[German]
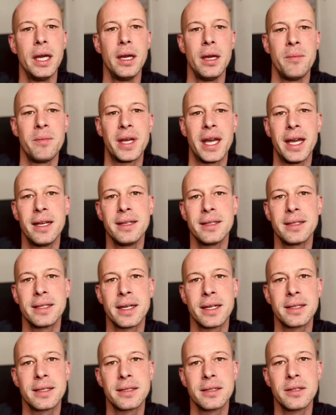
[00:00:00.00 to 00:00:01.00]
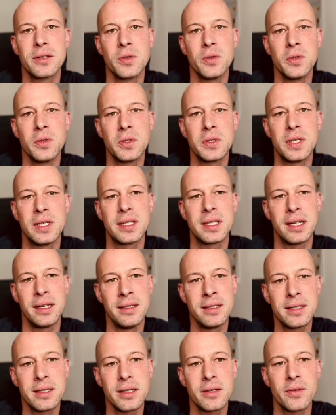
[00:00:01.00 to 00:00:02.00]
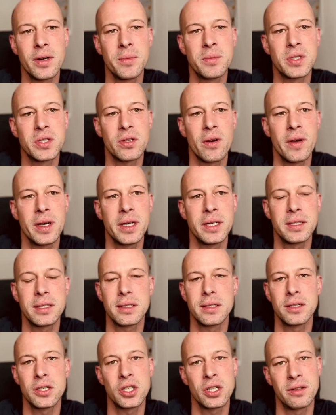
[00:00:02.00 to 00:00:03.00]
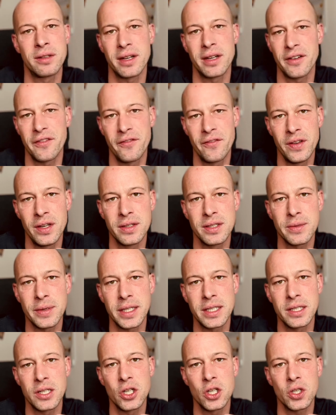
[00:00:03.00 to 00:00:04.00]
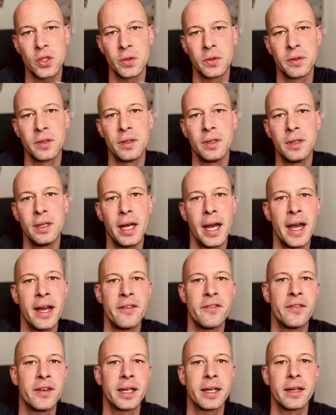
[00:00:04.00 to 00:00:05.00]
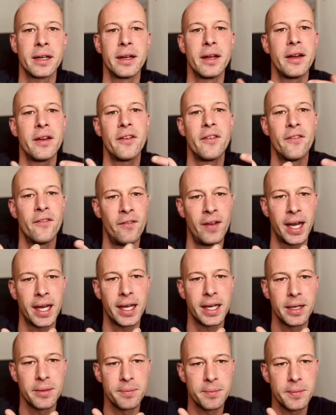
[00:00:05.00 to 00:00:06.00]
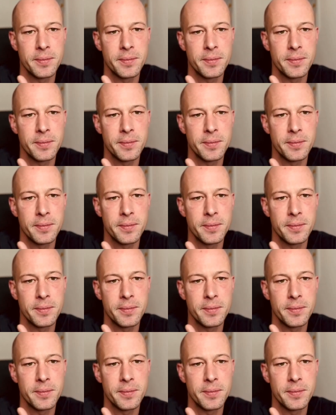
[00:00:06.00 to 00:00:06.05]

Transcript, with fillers: Im Gegensatz dazu sind Instagram Stories schon nach 24 Stunden einfach weg.